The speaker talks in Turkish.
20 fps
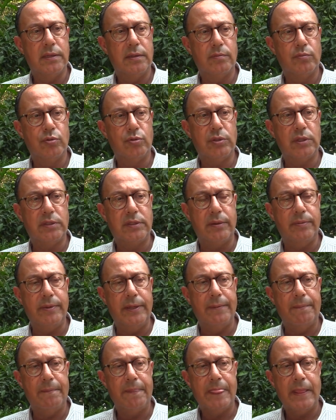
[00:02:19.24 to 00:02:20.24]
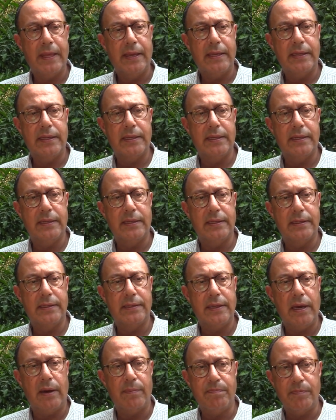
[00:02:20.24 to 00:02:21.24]
burada tabii. E,
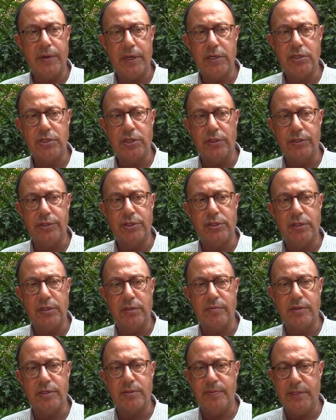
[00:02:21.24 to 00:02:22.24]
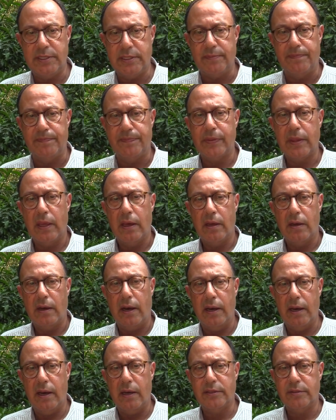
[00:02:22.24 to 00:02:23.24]
yapmaya çalıştığımız bizim
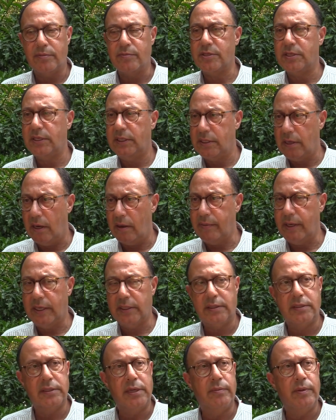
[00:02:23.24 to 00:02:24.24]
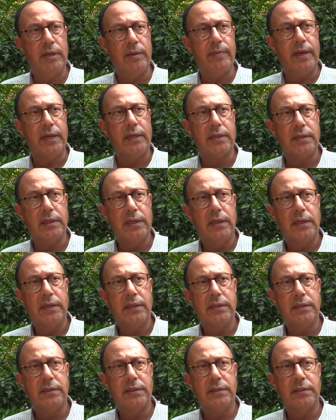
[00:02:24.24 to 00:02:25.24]
hayatımızı idame ettirebilmek.
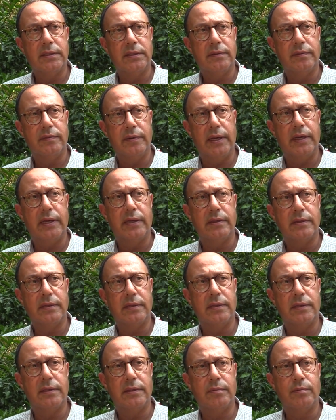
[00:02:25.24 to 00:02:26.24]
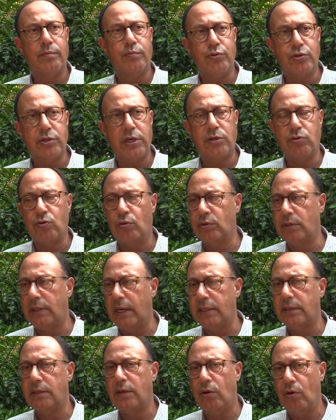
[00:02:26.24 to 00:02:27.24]
Ee, ve e, bu
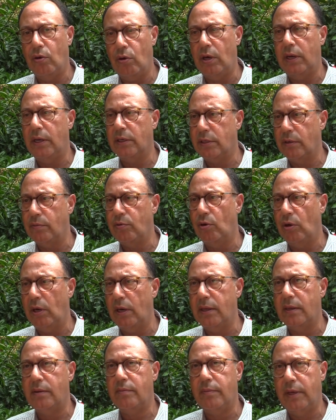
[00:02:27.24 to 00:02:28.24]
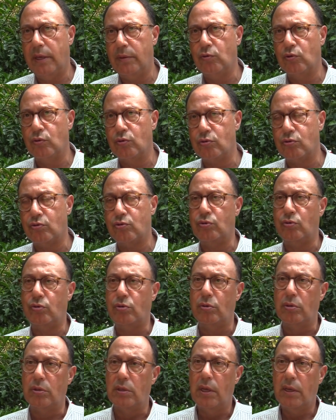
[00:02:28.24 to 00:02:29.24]
sezondan öyle ya da böyle memnunuz.
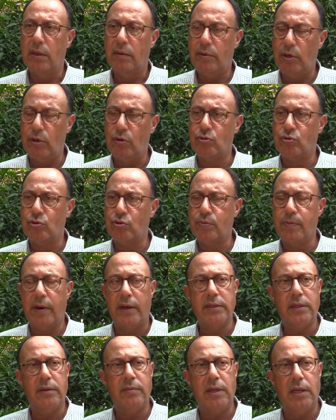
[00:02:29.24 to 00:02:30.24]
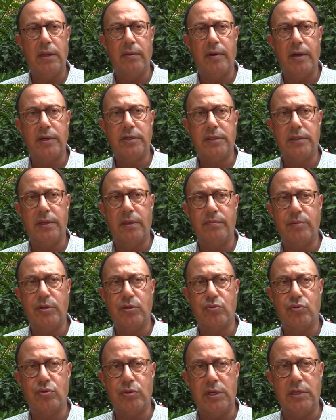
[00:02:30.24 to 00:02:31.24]
Çünkü biliyorsunuz pandemiyle başlayan bir
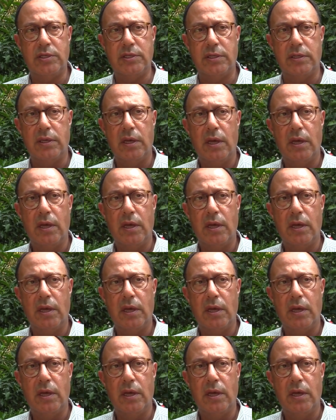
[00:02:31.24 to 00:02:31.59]
süreci,